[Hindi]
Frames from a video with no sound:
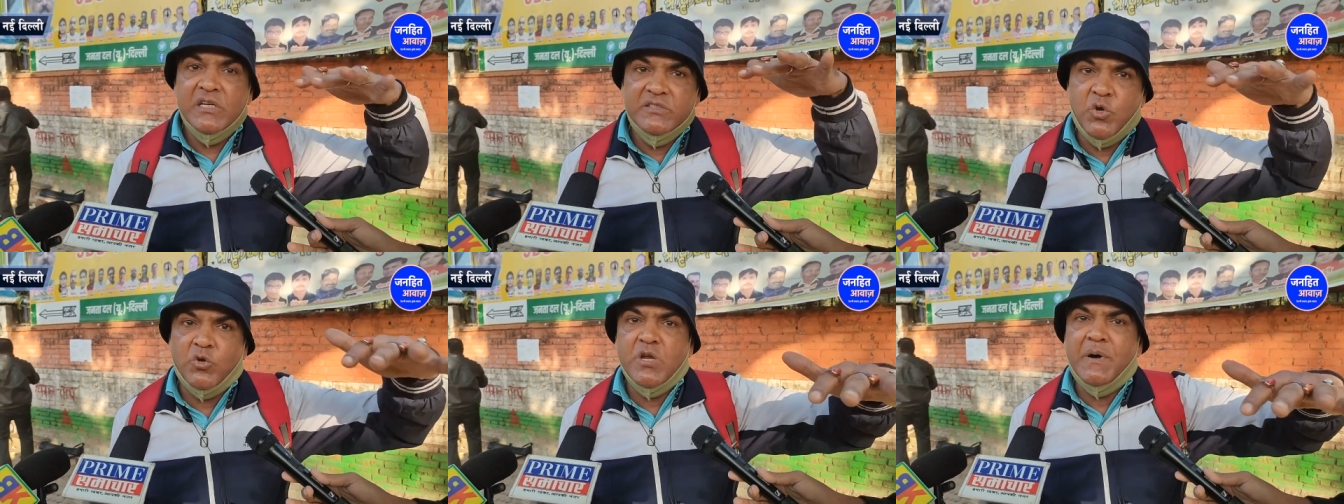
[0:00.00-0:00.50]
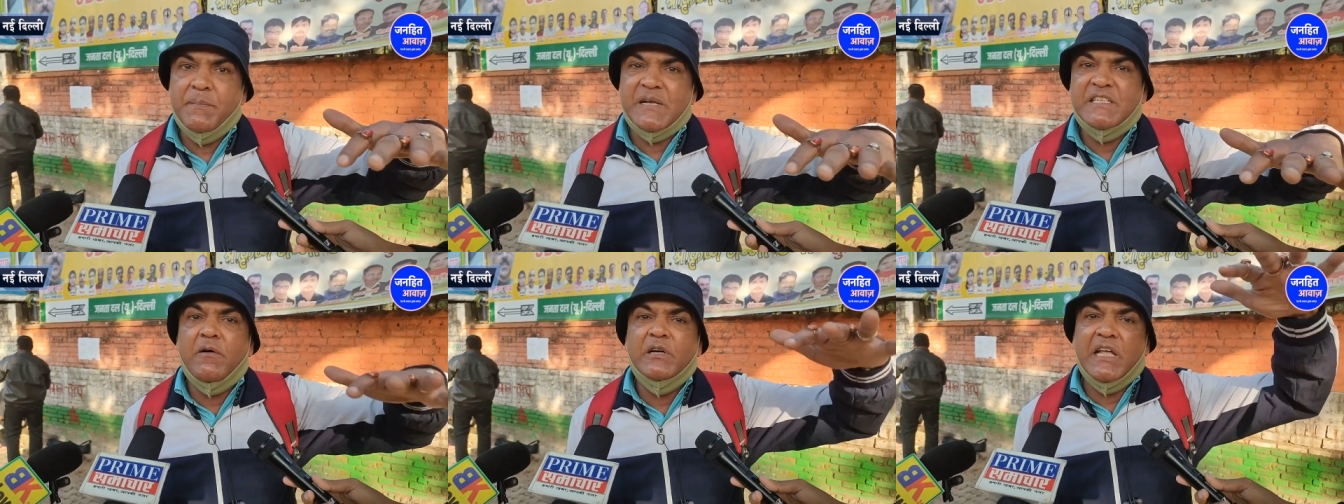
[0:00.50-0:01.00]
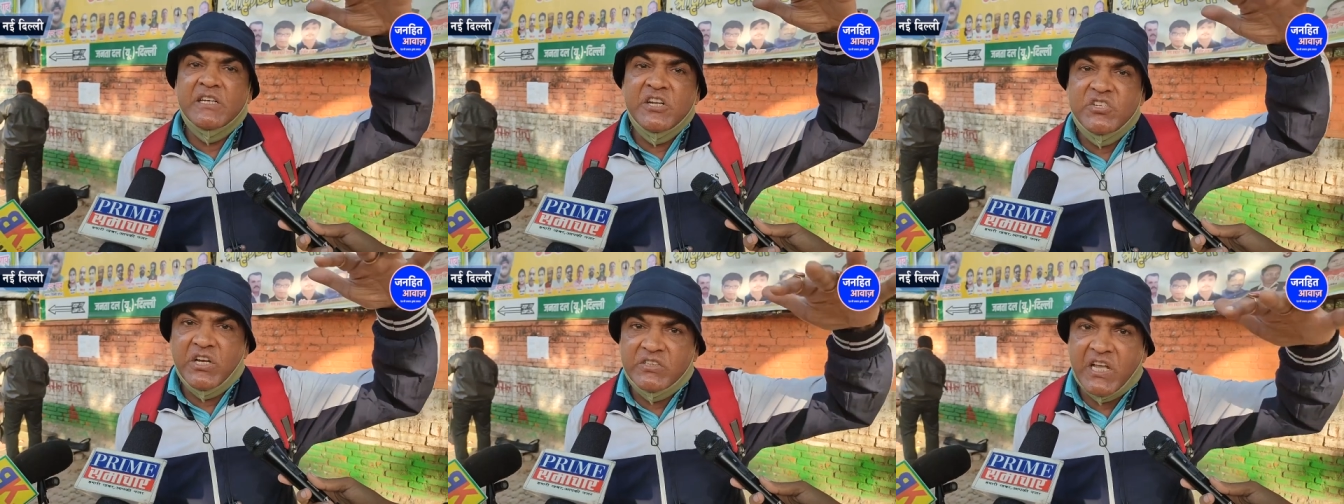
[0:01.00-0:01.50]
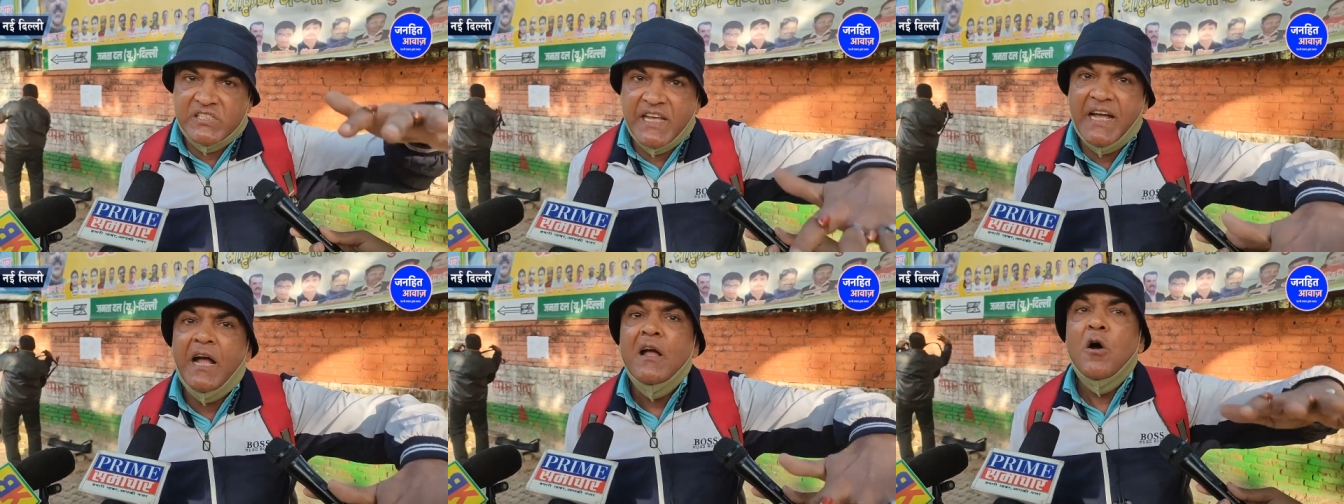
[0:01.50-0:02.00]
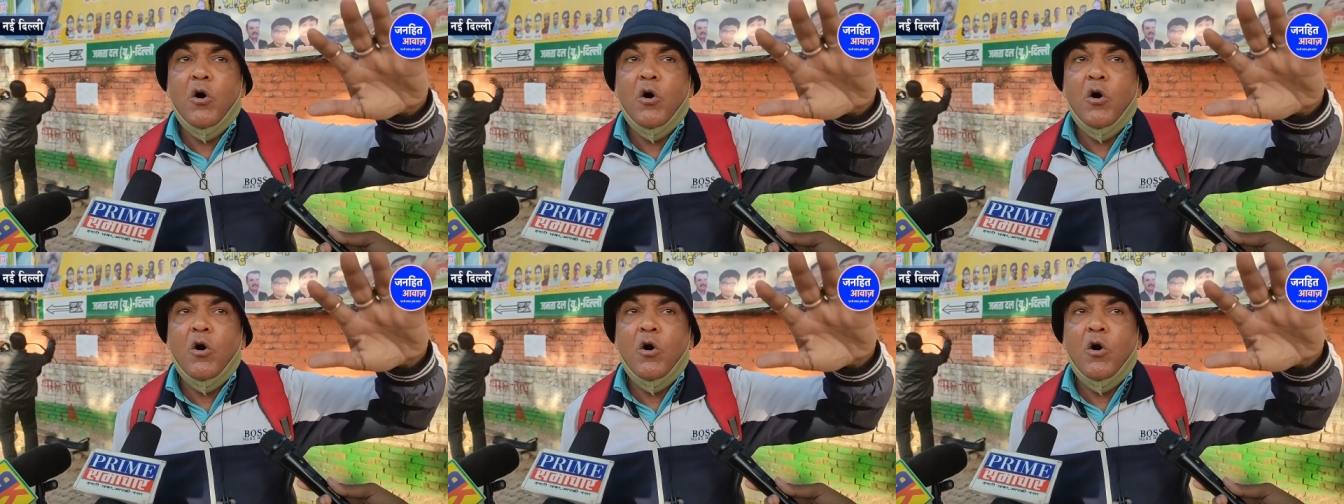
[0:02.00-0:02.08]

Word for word: जोशी मठ बसा हुआ था नीचे धस गया